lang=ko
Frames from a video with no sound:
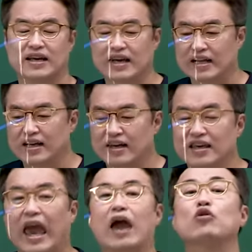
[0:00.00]
그러니까
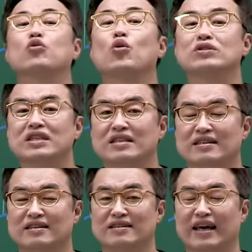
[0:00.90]

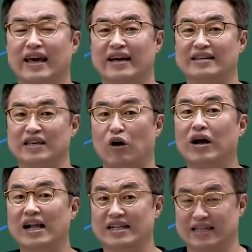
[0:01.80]
개국공신들의 그
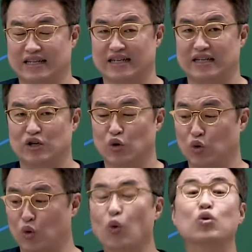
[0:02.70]
역할들,
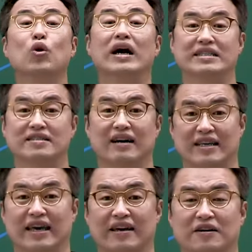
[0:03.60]
공로가 있을 거
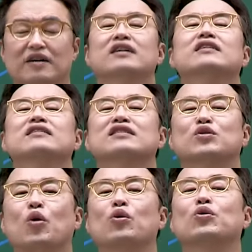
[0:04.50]
아니에요. 그
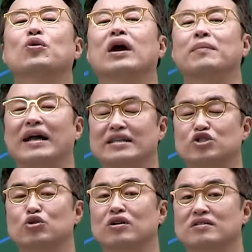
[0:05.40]
공로에
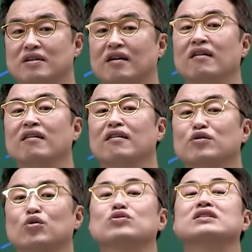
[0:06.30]
맞춰서
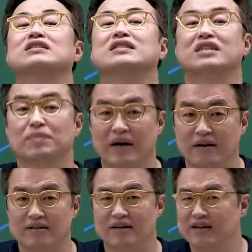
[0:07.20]
토지를 지급한
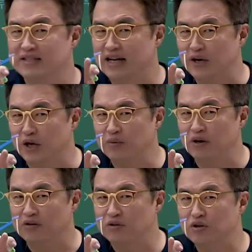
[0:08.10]
거죠. 자, 여러분
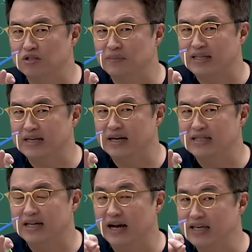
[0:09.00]
여기서도 역시
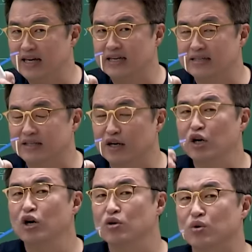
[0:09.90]
마찬가지야. 내가 이야기했어.
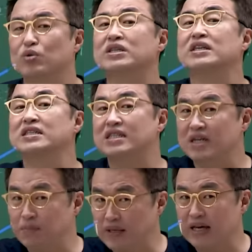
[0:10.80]
토지를
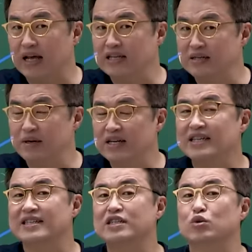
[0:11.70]
지급했다는
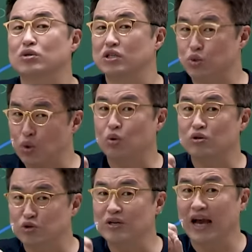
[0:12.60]
의미는 그 토지
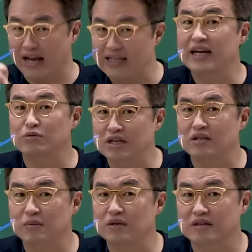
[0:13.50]
소유권을 준 게 아니라고 제가
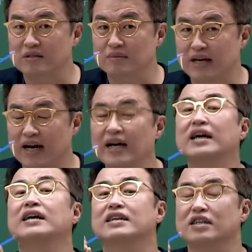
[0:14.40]
설명드렸습니다.
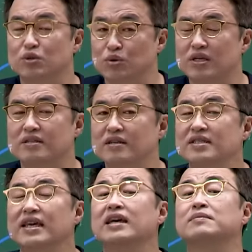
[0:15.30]
그 토지에서
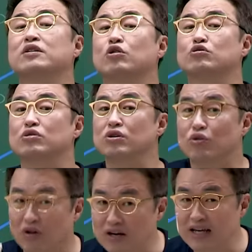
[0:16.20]
세금을 거둘 수 있는
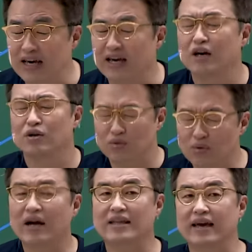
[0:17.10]
권리
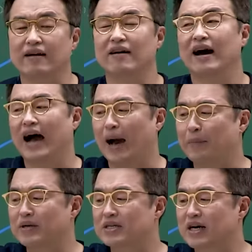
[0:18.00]
똑같아요.
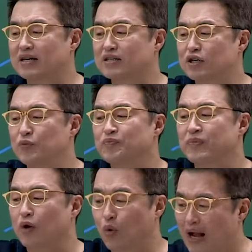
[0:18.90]
앞에 제가 그
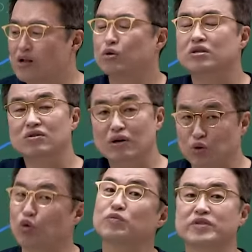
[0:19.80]
관료전과
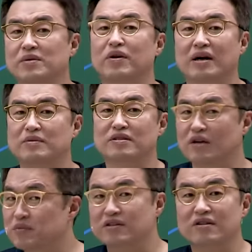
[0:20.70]
녹읍 설명하면서
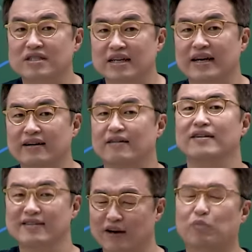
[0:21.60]
설명드렸잖아요.
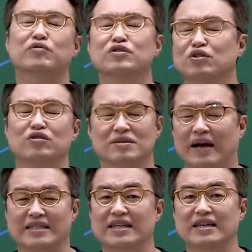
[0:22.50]
역분전도 역시
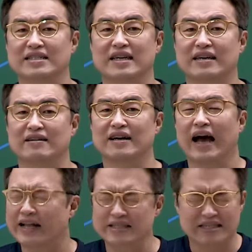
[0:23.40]
마찬가지예요.
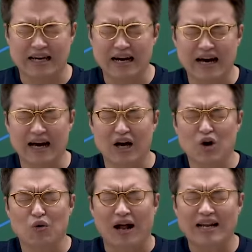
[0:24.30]
하여튼
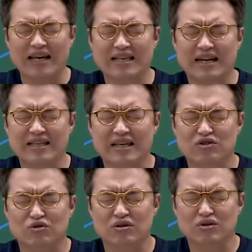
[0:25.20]
제가 관리들한테
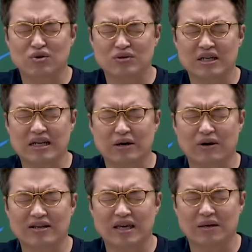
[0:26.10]
주는 토지라고
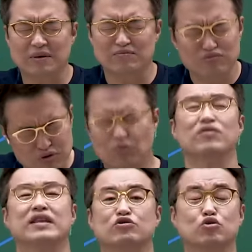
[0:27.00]
하는 개념은
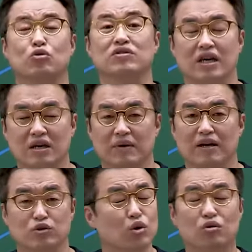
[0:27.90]
무조건 다 수조권 개념이에요.
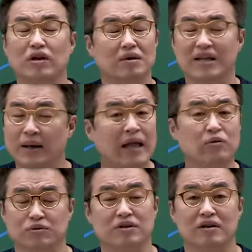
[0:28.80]
소유권 개념은
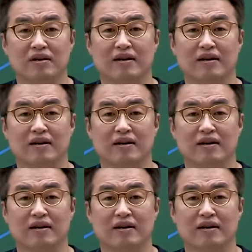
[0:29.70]
하나도 없어.